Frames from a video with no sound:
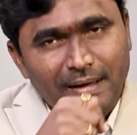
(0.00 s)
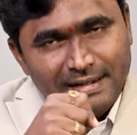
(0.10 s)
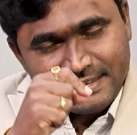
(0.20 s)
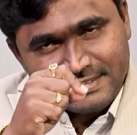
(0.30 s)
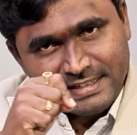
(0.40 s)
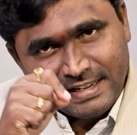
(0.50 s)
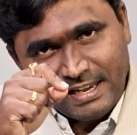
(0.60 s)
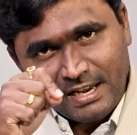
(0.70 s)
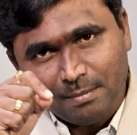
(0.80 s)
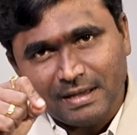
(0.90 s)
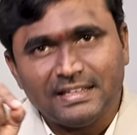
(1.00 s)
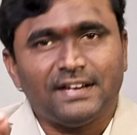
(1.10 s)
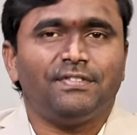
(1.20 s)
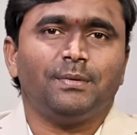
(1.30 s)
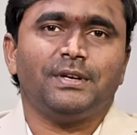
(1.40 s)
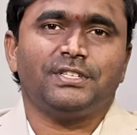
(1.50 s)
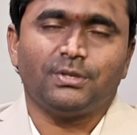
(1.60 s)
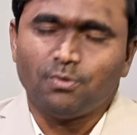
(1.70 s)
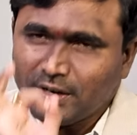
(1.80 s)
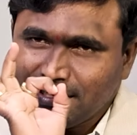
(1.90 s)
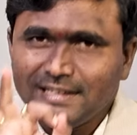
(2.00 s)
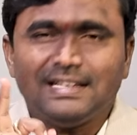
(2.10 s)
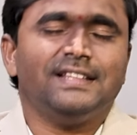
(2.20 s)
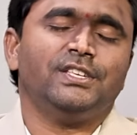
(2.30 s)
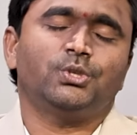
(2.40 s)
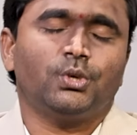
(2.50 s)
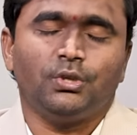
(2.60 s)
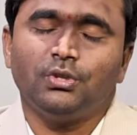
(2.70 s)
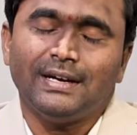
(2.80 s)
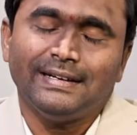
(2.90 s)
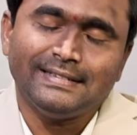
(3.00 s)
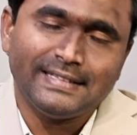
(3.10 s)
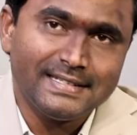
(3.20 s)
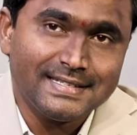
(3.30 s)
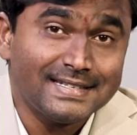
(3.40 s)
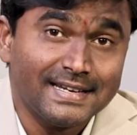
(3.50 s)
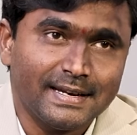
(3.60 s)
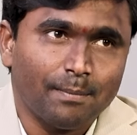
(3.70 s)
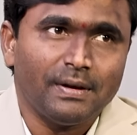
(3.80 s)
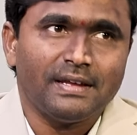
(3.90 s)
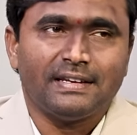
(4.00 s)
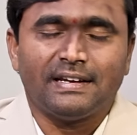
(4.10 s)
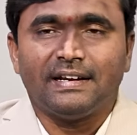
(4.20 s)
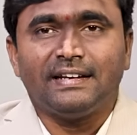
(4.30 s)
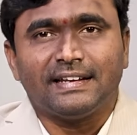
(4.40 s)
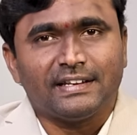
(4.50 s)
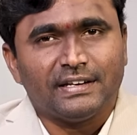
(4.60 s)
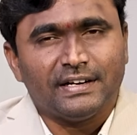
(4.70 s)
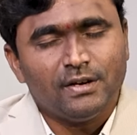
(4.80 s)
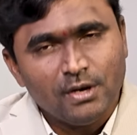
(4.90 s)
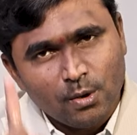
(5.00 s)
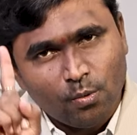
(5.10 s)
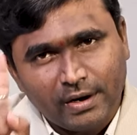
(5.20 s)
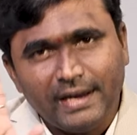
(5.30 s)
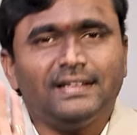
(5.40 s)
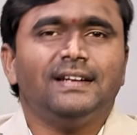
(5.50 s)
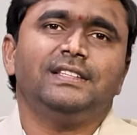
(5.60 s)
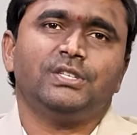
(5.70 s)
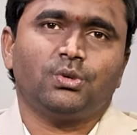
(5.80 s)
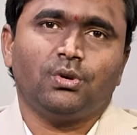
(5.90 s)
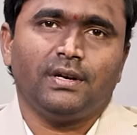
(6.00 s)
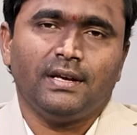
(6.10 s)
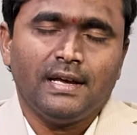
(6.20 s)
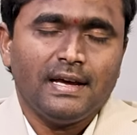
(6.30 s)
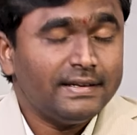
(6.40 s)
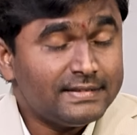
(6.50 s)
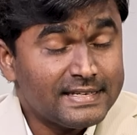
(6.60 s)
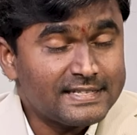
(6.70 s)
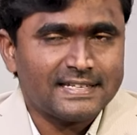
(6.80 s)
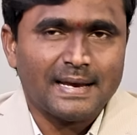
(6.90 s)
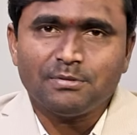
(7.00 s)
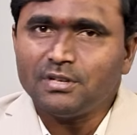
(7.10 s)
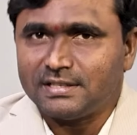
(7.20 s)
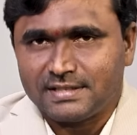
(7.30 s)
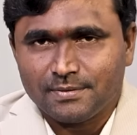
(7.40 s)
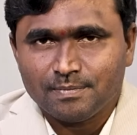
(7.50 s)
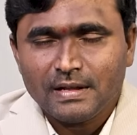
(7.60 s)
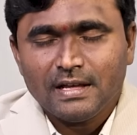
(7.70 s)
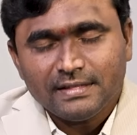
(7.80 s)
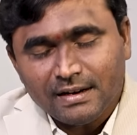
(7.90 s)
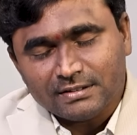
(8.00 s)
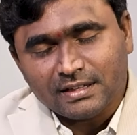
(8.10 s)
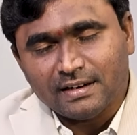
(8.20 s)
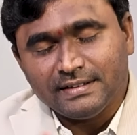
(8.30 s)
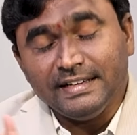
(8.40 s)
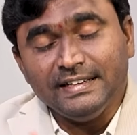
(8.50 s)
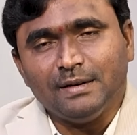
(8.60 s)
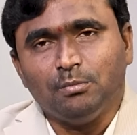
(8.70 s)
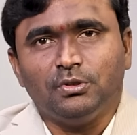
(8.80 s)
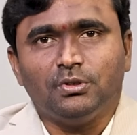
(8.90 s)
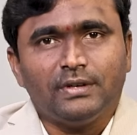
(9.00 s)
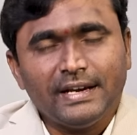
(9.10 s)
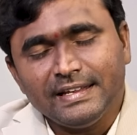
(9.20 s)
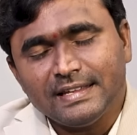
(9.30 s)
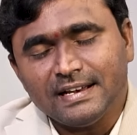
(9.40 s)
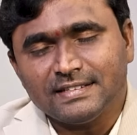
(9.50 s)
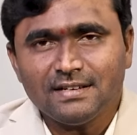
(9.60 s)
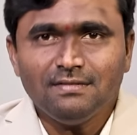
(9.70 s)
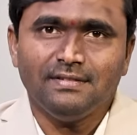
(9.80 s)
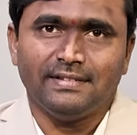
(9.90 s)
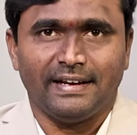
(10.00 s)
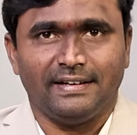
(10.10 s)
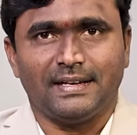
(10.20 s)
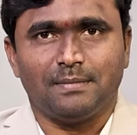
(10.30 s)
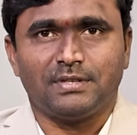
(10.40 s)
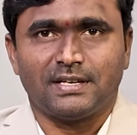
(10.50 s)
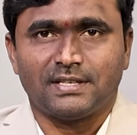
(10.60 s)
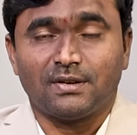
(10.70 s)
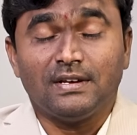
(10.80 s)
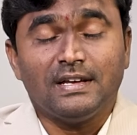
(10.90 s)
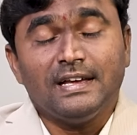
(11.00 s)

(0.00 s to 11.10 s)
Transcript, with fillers: మళ్ళీ సేమ్ అదే అఫర్మేషన్ ఒకటే దాన్ని తీసుకోండి ఎందుకంటే త్రీ సిక్స్టీ అంటే అప్లై ఏంటంటే టెక్నిక్ ఏంటంటే ఒకే దాన్ని తీసుకోండి సిక్స్ టైమ్స్ రాశారు తర్వాత డిన్నర్ ముందు ఎన్నిసార్లు రాశారు నైన్ టైమ్స్ రాశారు